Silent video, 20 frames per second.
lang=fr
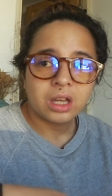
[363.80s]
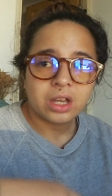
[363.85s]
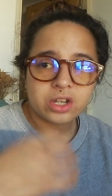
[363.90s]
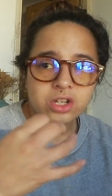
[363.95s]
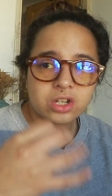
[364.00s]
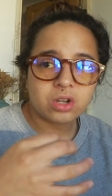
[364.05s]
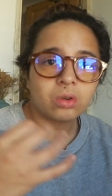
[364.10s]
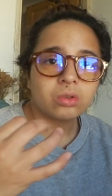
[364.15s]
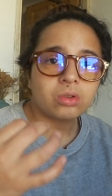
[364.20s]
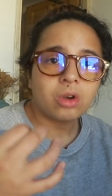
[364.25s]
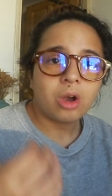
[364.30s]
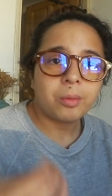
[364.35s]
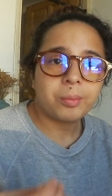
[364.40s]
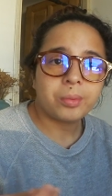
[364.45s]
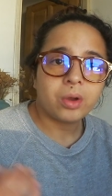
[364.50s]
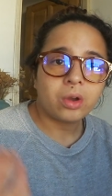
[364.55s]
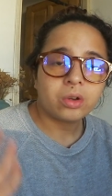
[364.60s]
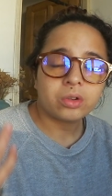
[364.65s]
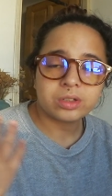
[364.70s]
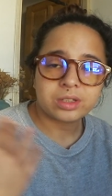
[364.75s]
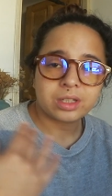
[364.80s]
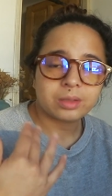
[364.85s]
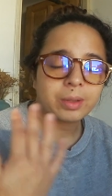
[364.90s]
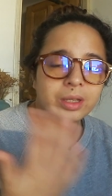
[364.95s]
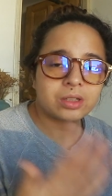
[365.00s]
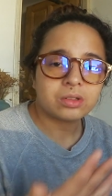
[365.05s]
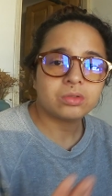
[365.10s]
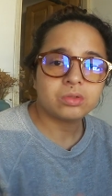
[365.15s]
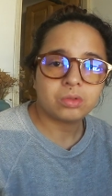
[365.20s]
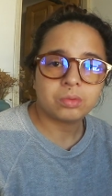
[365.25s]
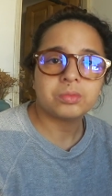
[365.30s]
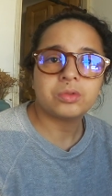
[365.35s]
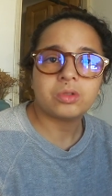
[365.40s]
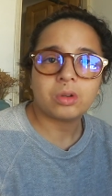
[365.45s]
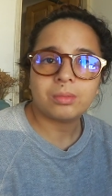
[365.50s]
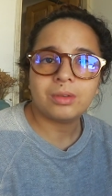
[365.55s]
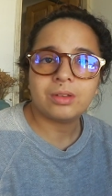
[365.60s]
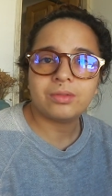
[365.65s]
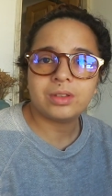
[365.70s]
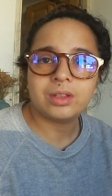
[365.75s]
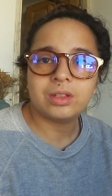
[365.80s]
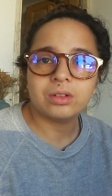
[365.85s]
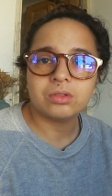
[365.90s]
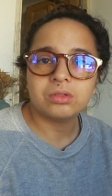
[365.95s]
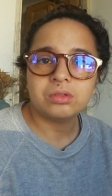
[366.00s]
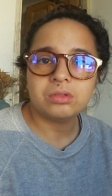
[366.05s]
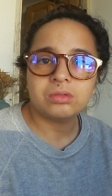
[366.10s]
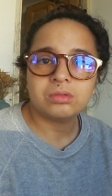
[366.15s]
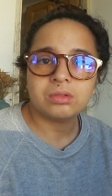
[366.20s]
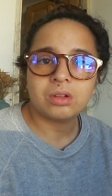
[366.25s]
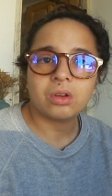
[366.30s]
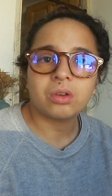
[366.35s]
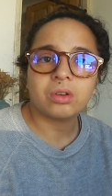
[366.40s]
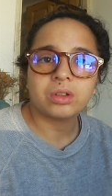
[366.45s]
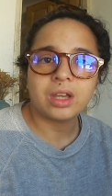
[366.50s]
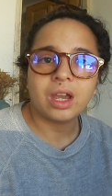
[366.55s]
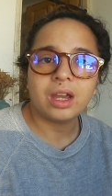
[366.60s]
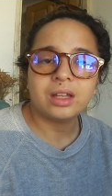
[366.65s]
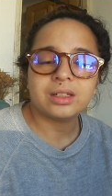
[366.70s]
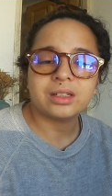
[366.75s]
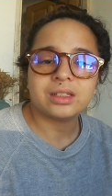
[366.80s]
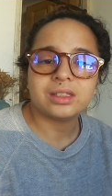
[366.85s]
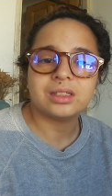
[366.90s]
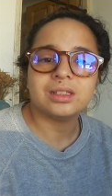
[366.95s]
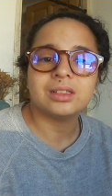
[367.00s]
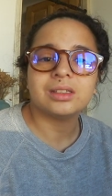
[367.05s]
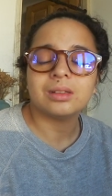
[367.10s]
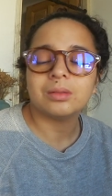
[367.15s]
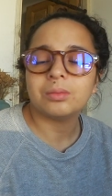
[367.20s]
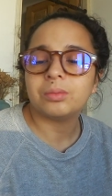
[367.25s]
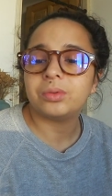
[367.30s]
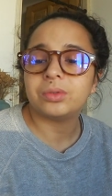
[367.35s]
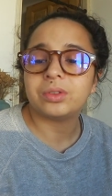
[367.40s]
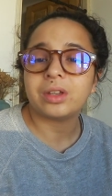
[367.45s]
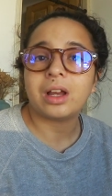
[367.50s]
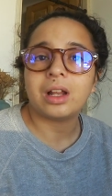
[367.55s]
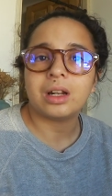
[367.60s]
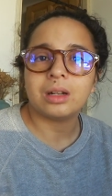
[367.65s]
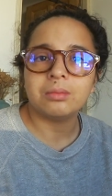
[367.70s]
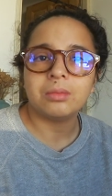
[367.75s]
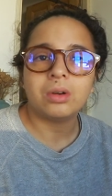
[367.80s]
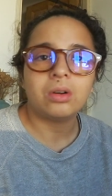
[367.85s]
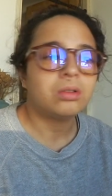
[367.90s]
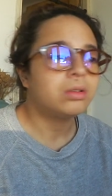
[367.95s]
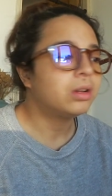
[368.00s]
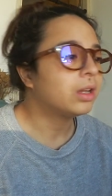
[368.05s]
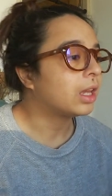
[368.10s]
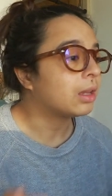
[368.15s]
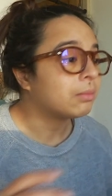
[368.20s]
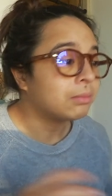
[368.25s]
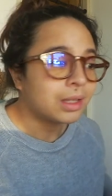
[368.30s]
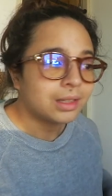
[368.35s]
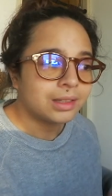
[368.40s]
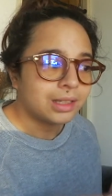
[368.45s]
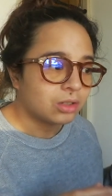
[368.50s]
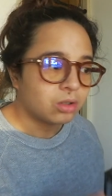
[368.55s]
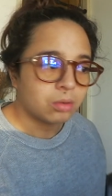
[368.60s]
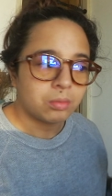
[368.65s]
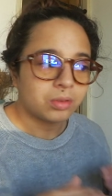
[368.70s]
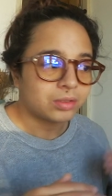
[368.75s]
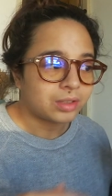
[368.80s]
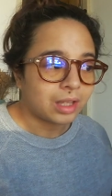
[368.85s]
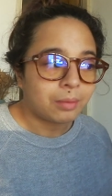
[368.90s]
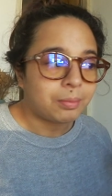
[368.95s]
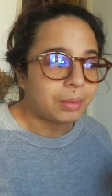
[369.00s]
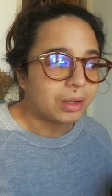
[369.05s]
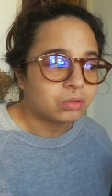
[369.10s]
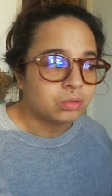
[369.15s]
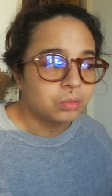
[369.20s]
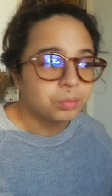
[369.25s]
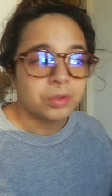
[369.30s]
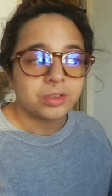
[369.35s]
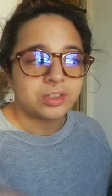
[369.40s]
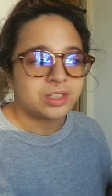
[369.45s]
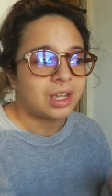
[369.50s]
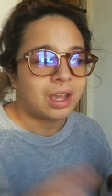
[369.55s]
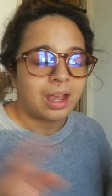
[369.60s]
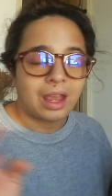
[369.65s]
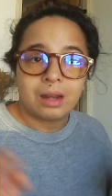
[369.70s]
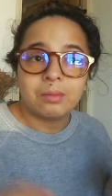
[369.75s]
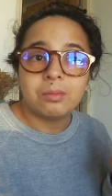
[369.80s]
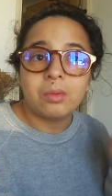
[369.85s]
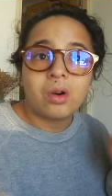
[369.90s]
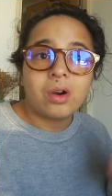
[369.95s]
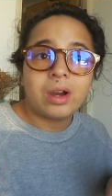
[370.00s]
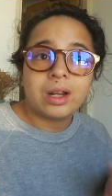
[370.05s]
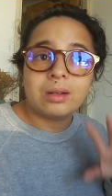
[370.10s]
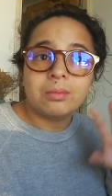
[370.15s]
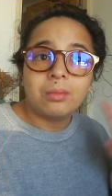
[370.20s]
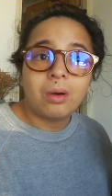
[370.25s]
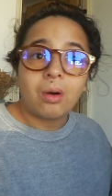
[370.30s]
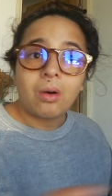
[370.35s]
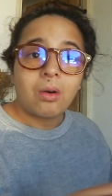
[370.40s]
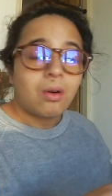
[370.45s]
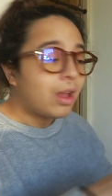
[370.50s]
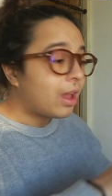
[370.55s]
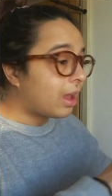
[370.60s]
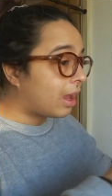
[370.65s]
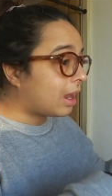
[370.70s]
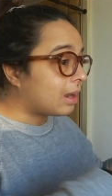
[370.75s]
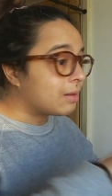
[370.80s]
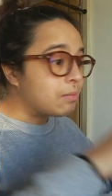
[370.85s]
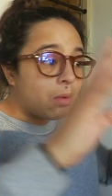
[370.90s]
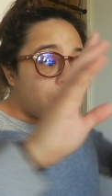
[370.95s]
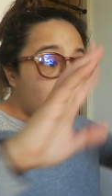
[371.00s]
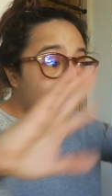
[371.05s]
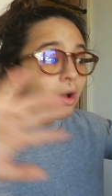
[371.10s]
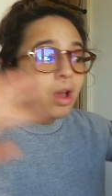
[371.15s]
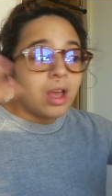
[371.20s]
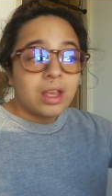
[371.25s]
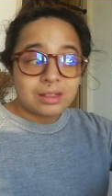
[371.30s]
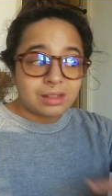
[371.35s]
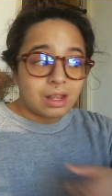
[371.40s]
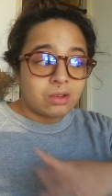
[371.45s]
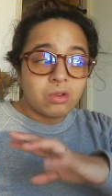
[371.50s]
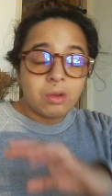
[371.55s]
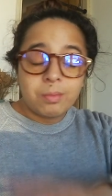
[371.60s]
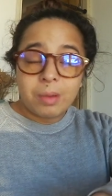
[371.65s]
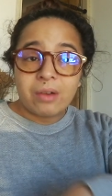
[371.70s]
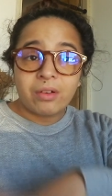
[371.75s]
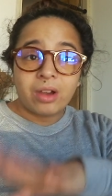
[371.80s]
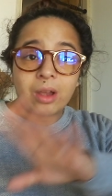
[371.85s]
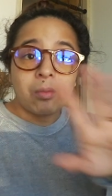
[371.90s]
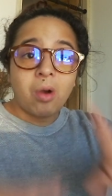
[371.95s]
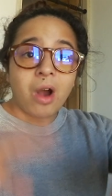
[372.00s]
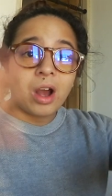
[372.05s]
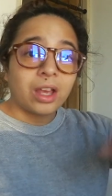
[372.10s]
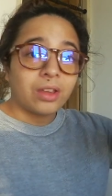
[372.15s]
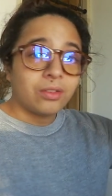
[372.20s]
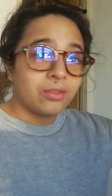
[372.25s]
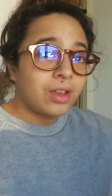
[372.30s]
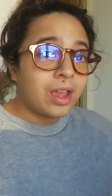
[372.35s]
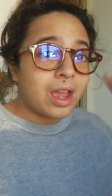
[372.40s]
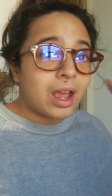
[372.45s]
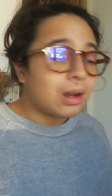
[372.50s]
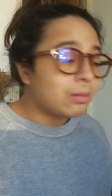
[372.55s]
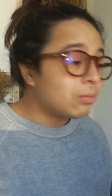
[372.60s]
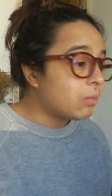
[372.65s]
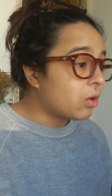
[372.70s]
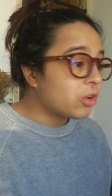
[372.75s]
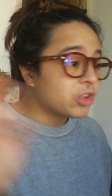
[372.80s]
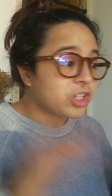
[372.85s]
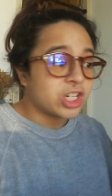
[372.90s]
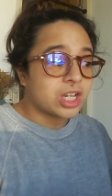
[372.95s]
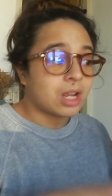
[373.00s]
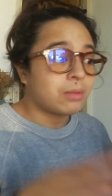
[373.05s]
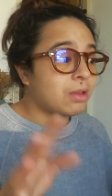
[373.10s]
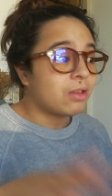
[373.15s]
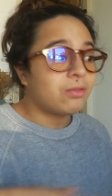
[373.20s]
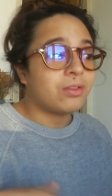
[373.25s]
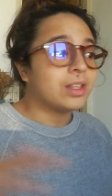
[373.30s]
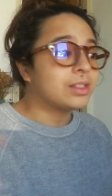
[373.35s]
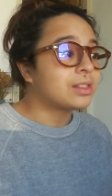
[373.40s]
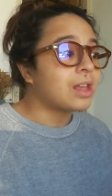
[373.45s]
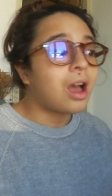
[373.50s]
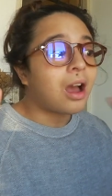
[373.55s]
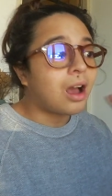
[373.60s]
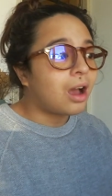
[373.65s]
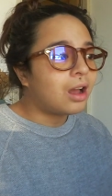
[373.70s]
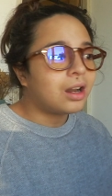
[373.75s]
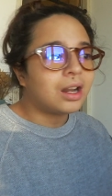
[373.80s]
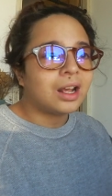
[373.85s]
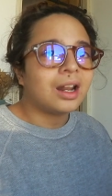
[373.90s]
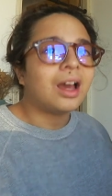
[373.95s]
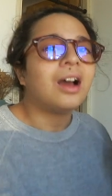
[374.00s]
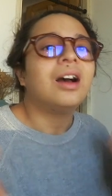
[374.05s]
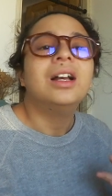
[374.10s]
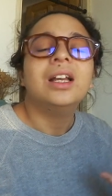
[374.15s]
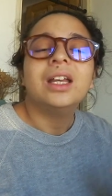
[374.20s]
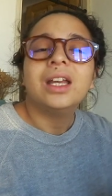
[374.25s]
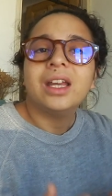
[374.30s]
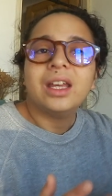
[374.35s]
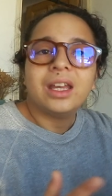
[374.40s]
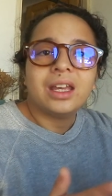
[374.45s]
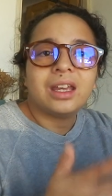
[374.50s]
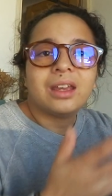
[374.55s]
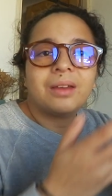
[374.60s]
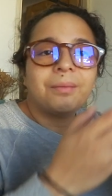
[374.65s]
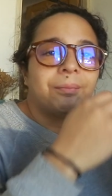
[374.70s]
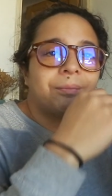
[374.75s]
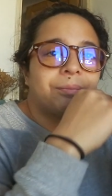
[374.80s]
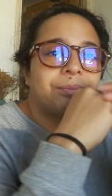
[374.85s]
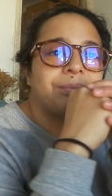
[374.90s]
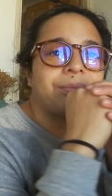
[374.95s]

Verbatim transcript: j'ai encore peur que cette personne tombe sur mes vidéos, regarde et se dise putain elle ment et mette des commentaires partout pour dire elle ment, elle ment, elle ment, ça lui est pas vraiment arrivé, elle ment, j'ai jamais fait ça, ah là là. Et